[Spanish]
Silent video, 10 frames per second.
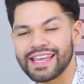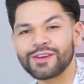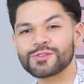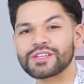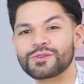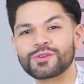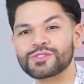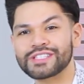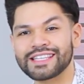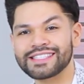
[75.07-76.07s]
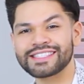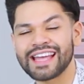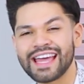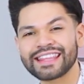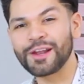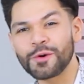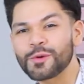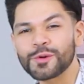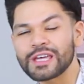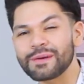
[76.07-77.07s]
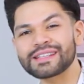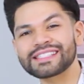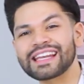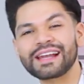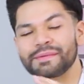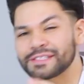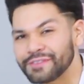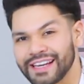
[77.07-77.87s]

que no sean unos jeans, te lo juro que vas a ser el más